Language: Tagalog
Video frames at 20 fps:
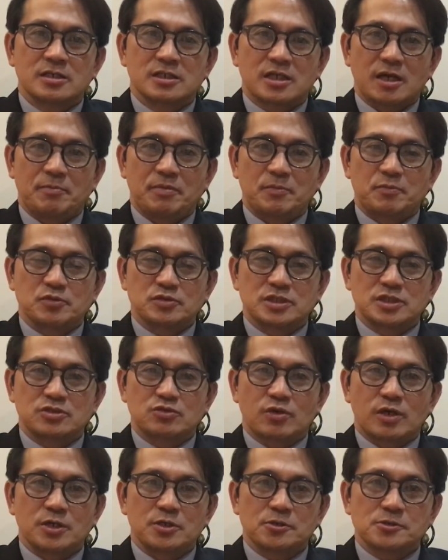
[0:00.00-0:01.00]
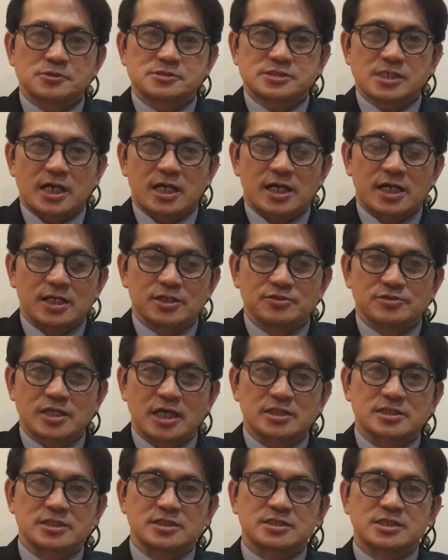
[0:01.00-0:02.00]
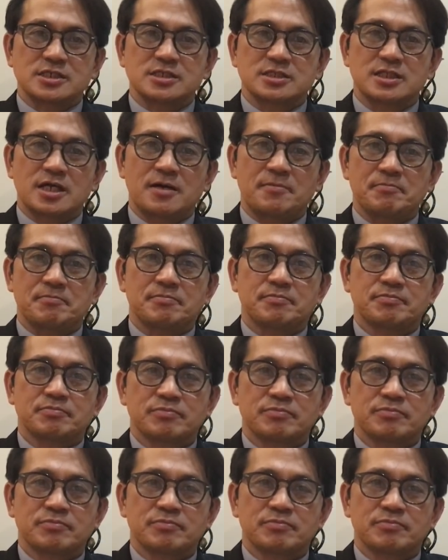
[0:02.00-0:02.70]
Gabi po dito ngayon sa United Kingdom.